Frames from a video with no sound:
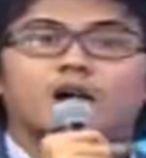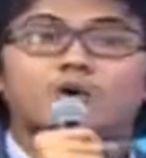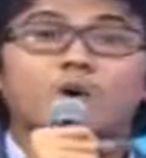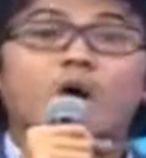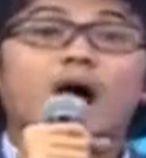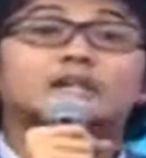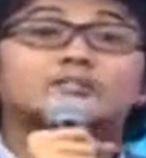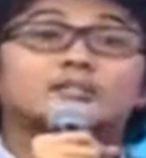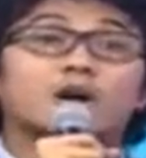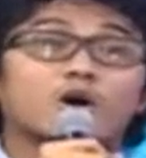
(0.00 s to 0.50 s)
Gue
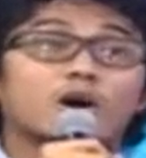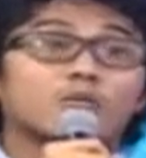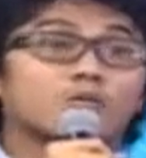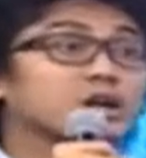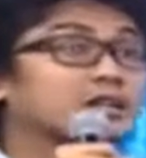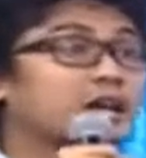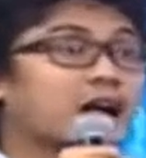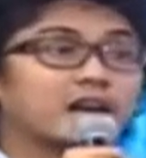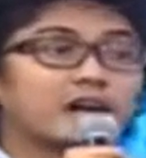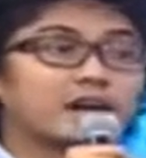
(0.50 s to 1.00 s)
kasih tahu ya
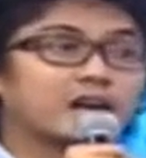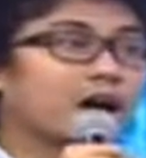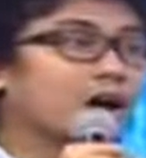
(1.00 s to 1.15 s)
buat kalian